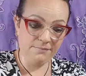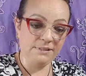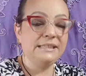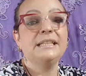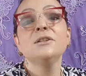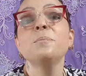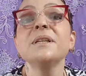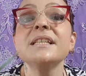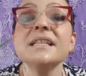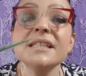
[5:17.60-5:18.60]
Isso aqui não
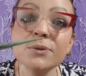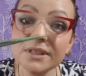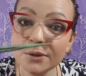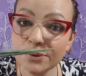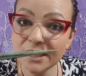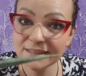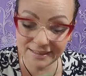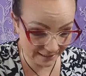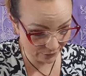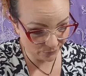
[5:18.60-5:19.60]
precisa. Usa agulha que você
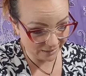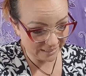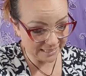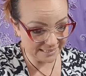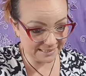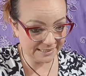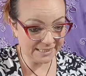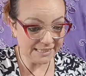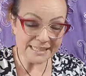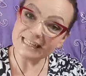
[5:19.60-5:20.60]
tem na sua casa.
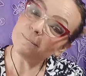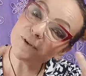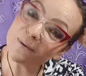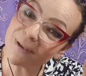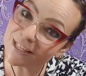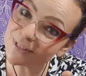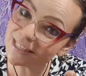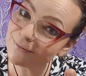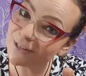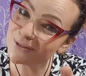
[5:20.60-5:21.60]
Sabe o que mais
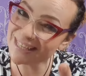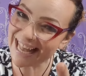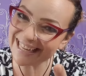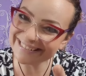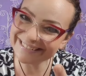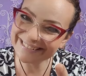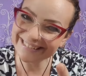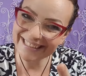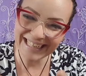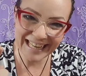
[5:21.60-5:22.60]
você vai usar?
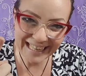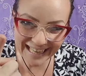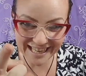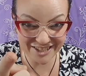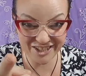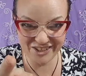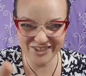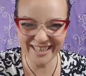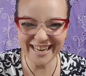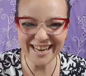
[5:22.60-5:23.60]
Quem aí já
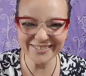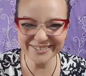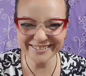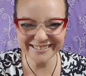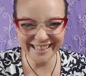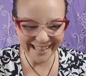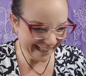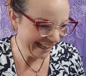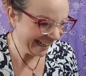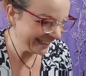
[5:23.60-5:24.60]
tirou cravo?
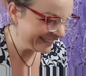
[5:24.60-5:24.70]
Hã?